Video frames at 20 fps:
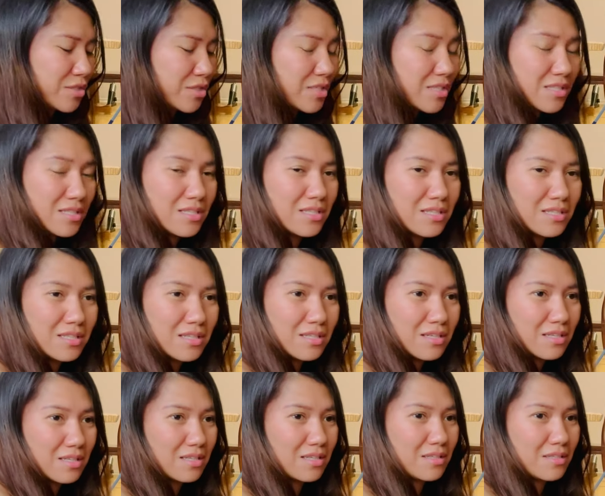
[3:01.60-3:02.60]
hindi,
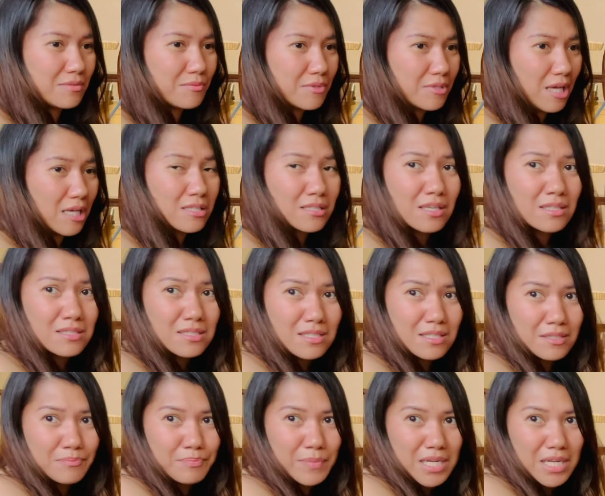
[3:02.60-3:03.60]
ah,
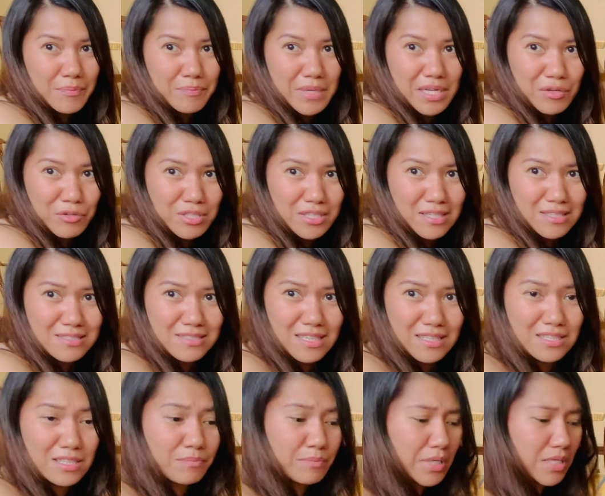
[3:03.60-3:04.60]
hindi pare-pareho ng
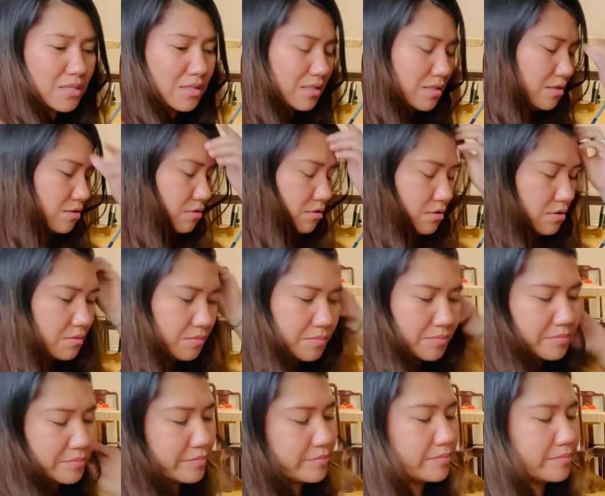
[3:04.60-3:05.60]
aesthetic, parang ganun.